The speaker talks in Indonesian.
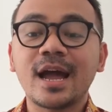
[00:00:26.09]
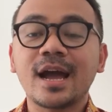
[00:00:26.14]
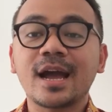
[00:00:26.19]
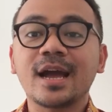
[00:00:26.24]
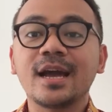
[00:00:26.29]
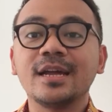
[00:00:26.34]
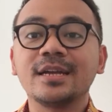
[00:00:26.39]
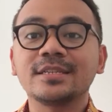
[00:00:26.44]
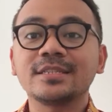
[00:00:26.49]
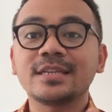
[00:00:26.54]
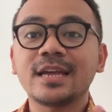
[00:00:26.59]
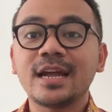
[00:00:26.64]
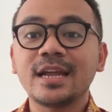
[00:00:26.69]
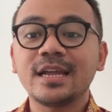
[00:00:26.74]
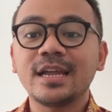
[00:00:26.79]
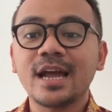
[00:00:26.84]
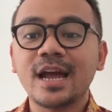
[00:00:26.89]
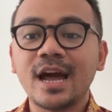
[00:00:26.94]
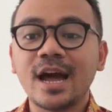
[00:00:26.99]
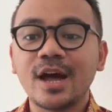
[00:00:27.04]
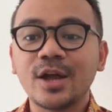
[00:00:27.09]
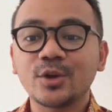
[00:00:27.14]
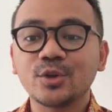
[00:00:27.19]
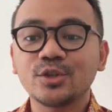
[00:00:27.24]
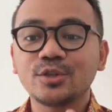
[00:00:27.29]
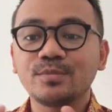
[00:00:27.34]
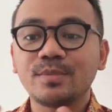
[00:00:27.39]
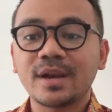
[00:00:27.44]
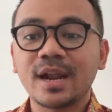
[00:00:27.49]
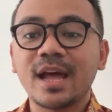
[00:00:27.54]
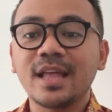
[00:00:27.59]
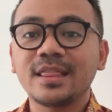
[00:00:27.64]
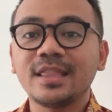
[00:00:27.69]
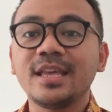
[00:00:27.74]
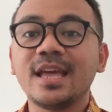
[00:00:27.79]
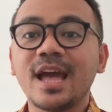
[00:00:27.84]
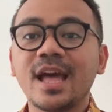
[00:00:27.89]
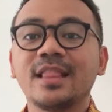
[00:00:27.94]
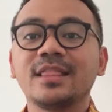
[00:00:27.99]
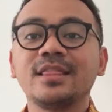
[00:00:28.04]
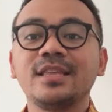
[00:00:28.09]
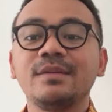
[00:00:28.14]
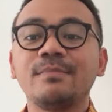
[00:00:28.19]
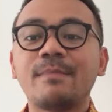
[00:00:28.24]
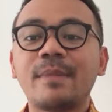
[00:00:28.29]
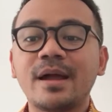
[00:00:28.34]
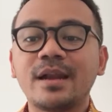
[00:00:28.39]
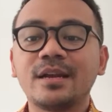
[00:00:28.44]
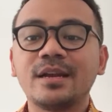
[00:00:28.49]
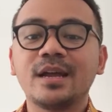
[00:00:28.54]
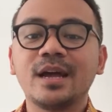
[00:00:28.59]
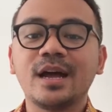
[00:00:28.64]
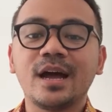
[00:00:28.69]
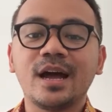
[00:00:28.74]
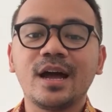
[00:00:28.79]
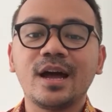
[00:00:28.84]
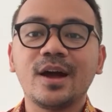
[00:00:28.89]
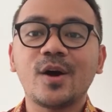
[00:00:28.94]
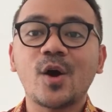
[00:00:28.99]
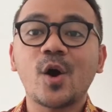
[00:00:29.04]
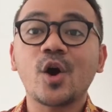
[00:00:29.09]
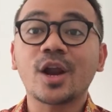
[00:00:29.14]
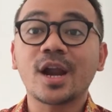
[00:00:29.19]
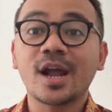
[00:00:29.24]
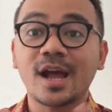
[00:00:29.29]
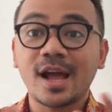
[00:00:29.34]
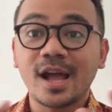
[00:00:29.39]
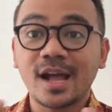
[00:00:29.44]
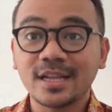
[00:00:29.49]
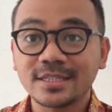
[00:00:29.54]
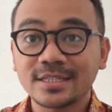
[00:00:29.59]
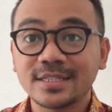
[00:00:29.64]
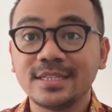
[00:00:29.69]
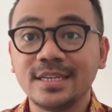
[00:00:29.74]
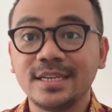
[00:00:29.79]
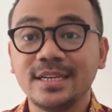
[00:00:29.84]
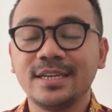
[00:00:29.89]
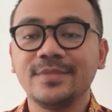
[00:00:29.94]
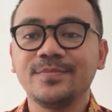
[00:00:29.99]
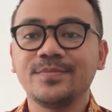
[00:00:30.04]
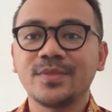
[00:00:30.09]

agar saya harus berhati-hati pada orang asing.